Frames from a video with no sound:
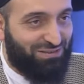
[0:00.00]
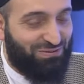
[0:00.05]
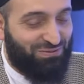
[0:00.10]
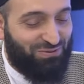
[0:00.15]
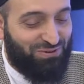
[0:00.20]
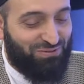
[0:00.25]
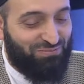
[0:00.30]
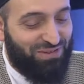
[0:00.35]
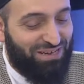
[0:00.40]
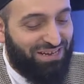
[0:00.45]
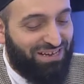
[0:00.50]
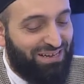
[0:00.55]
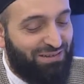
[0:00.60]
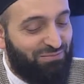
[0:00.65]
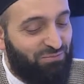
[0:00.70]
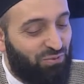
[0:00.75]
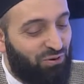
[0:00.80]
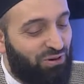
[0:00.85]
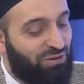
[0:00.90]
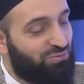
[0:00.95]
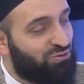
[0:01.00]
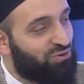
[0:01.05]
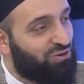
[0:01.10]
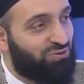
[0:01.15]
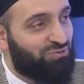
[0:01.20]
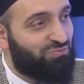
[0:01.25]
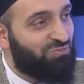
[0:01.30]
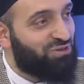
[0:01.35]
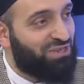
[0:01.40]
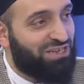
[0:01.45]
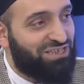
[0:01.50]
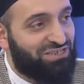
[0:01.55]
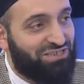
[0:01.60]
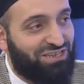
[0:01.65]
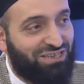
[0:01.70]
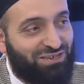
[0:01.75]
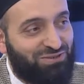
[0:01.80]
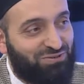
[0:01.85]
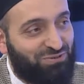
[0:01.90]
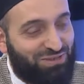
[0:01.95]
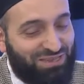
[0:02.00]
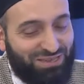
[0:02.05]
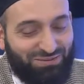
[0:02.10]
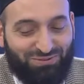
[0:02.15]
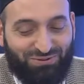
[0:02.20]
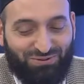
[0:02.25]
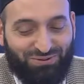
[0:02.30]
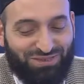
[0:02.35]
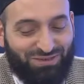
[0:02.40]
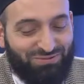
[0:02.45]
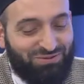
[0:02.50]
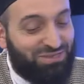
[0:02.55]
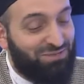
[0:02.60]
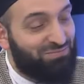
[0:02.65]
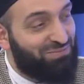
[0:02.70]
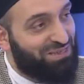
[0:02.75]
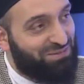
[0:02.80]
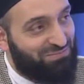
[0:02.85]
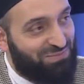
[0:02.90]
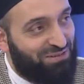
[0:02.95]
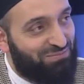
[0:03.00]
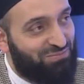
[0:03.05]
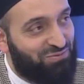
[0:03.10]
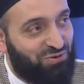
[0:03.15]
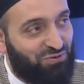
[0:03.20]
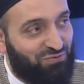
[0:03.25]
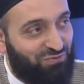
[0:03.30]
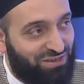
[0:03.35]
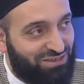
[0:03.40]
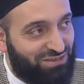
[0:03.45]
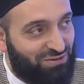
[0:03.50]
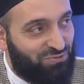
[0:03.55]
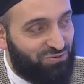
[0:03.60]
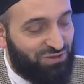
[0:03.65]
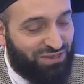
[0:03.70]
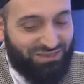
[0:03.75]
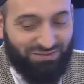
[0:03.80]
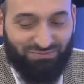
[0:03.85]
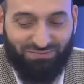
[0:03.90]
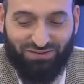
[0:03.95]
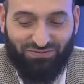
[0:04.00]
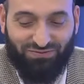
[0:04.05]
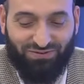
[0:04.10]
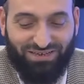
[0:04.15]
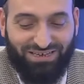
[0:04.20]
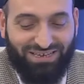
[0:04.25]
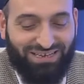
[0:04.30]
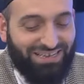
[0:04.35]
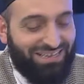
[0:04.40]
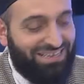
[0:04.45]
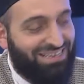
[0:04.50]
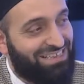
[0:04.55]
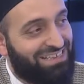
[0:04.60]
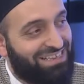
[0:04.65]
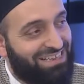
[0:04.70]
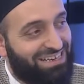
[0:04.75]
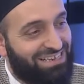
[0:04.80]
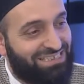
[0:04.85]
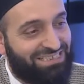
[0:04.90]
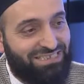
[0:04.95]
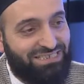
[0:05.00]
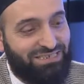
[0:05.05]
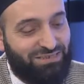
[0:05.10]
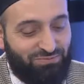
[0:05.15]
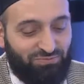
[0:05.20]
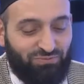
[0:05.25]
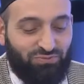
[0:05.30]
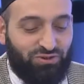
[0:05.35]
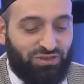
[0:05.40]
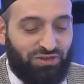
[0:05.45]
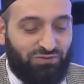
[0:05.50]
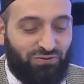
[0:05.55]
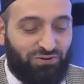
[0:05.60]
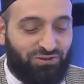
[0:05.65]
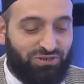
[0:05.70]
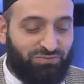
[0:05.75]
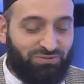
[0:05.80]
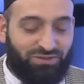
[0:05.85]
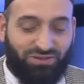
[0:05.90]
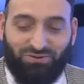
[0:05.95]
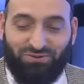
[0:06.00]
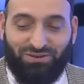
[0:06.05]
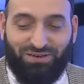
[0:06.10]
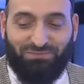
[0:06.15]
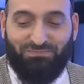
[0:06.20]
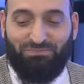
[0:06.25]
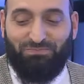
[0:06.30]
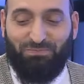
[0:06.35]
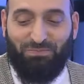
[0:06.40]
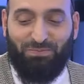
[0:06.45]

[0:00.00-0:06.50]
diyorum. Böyle bu, tır, bu tarz şeyler söyleyebilir hocam. Şimdilik ben çok fazla uzattım lafı. Yok estağfurullah. Derseniz Mustafa hocamıza dönelim.